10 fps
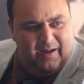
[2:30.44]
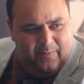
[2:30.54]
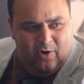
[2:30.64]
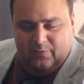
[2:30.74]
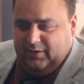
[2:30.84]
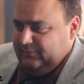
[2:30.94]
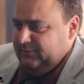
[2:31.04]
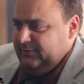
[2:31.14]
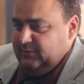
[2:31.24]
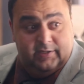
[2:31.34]
بوابين
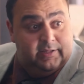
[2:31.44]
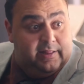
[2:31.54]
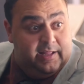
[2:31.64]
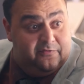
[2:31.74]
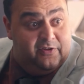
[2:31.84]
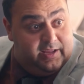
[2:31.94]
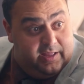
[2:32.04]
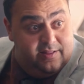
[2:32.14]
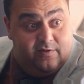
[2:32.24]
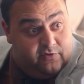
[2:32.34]
انا تلاقيني فنان
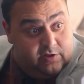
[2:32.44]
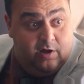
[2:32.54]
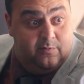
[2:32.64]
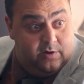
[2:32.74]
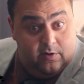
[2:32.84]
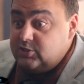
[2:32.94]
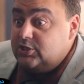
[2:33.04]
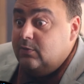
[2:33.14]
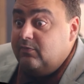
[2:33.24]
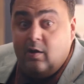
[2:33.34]
جدا في الخمره
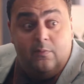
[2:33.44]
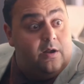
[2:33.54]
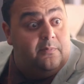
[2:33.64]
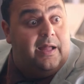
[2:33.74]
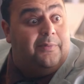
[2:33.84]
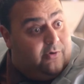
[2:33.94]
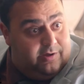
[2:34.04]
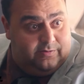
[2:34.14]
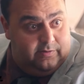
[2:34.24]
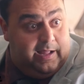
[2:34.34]
بشرب خمره بغباوه
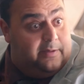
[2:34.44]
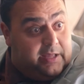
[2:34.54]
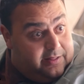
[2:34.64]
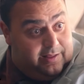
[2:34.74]
غبي جدا